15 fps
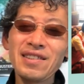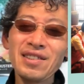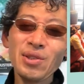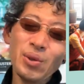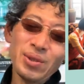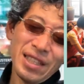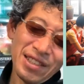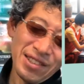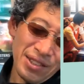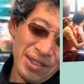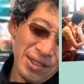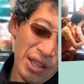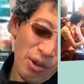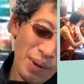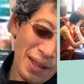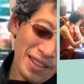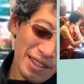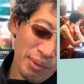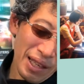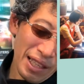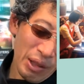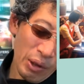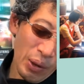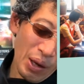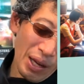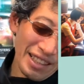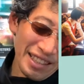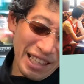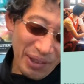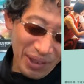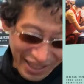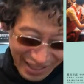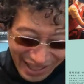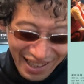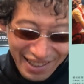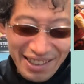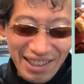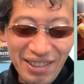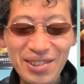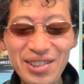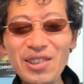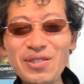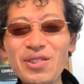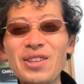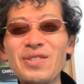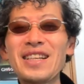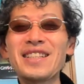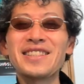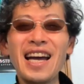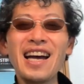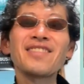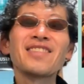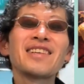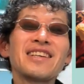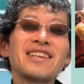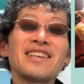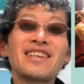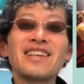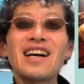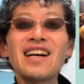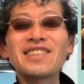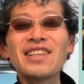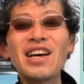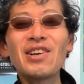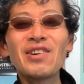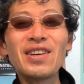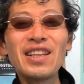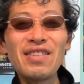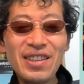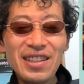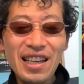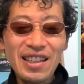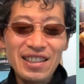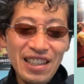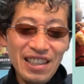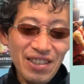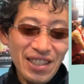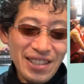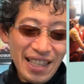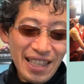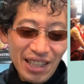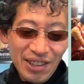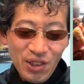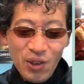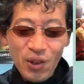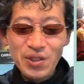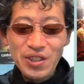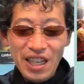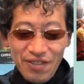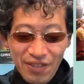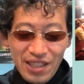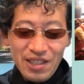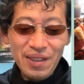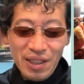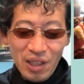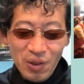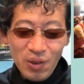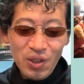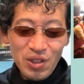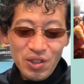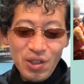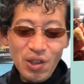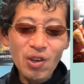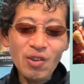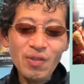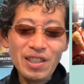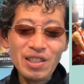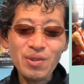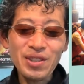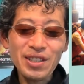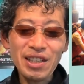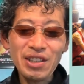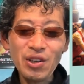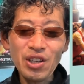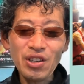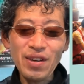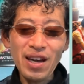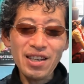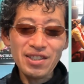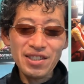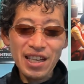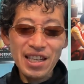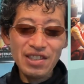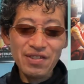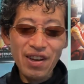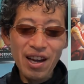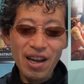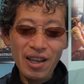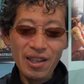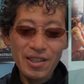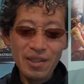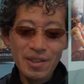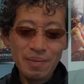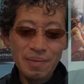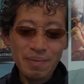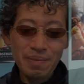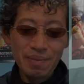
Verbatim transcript: 小説で読ませてもらった方が良かったのかなっていうふうに思いました。はい、最後まで見ていただきましてありがとうございます。またのご視聴お待ち申し上げております。失礼します。